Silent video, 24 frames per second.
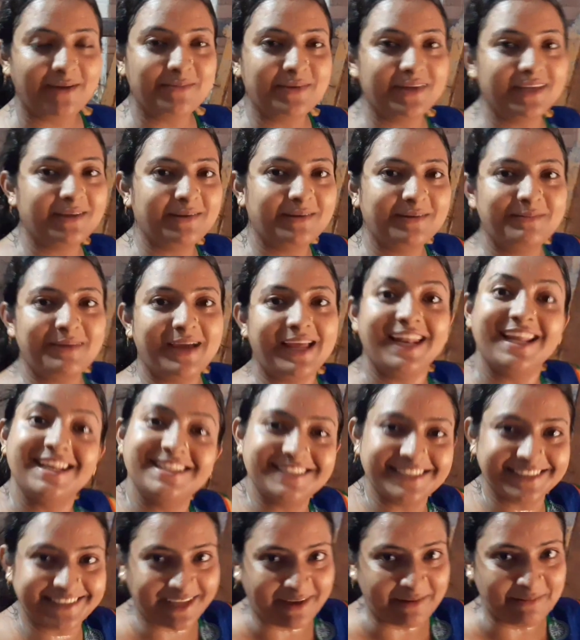আমি
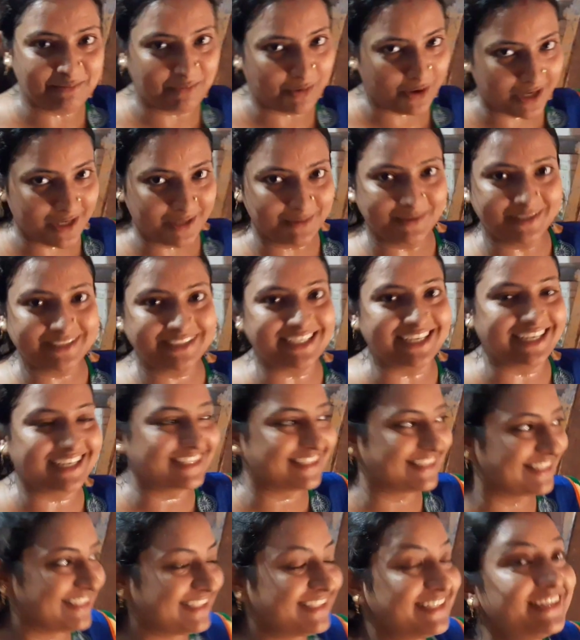মেলায় যেতাম পয়লা
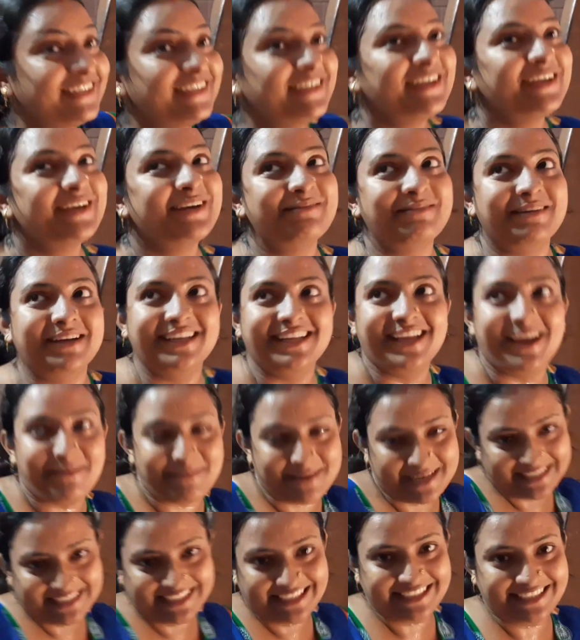বৈশাখের দিন মানে
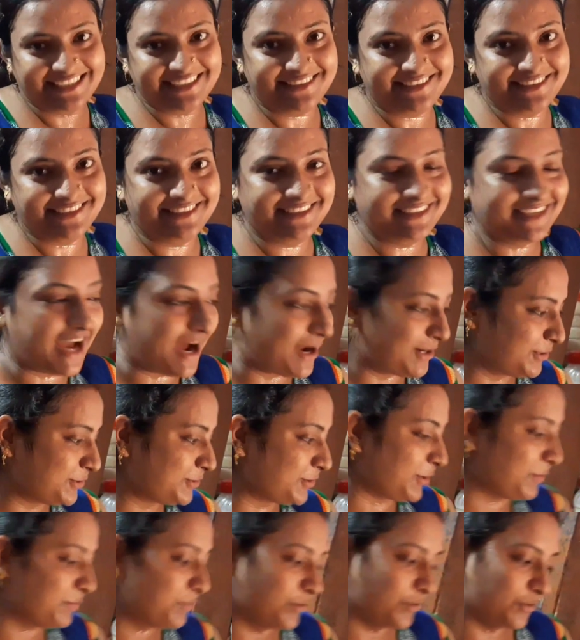আমার দিদি টিদি আরও
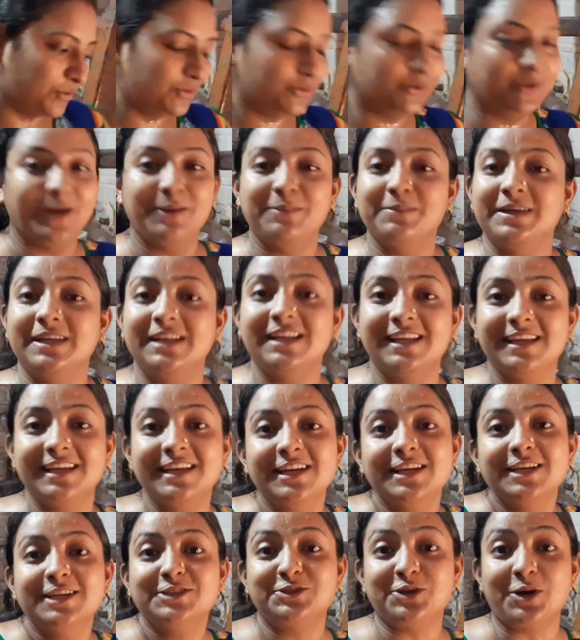সব বন্ধুরা মিলে
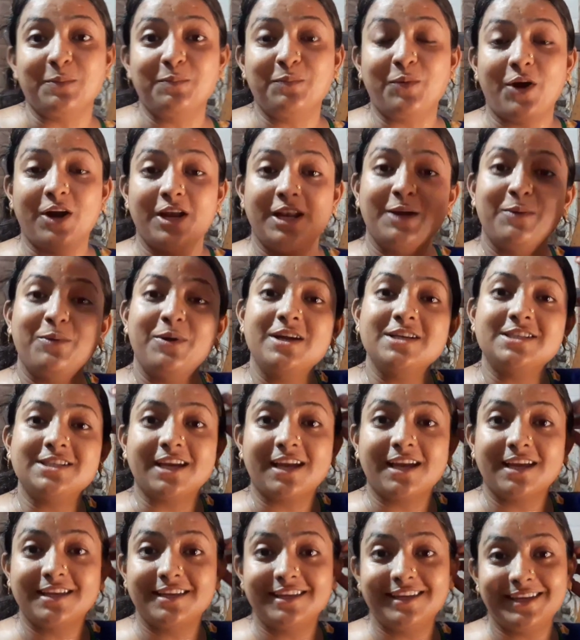সব পয়লা
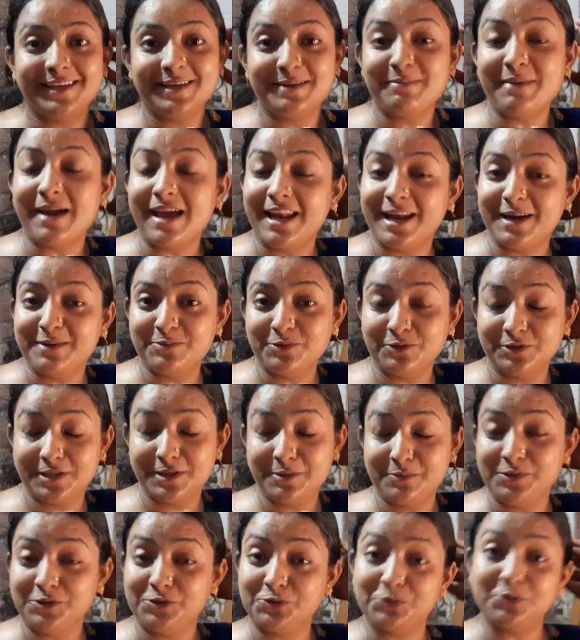বৈশাখে গিয়ে মেলার
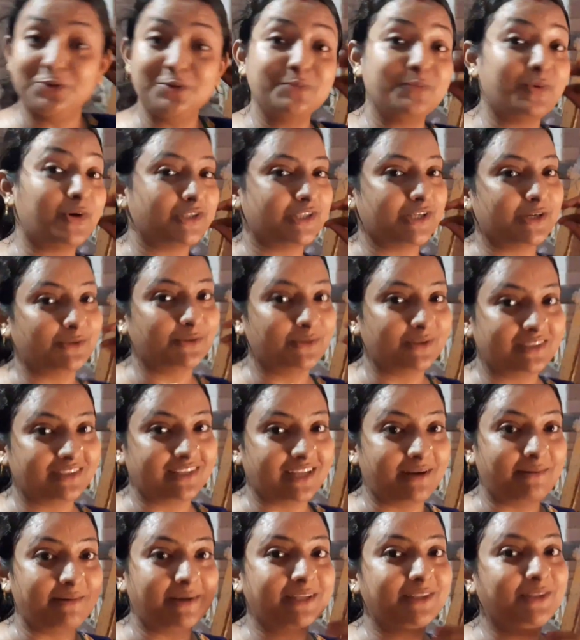মধ্যে ভীষণ মজা
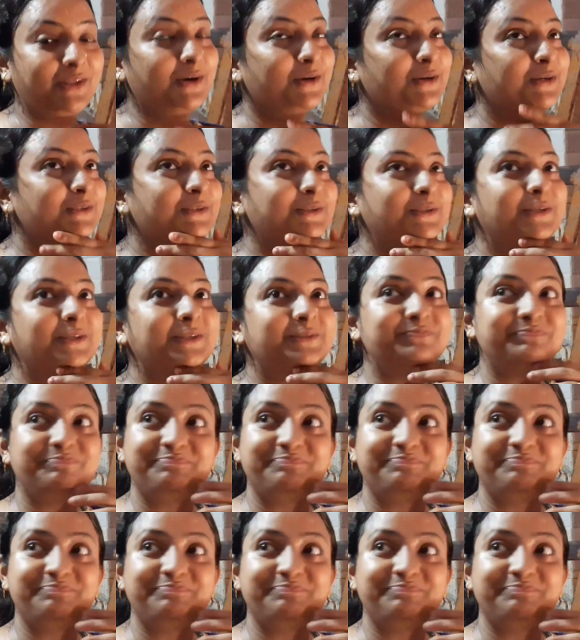করতাম আর তখন তো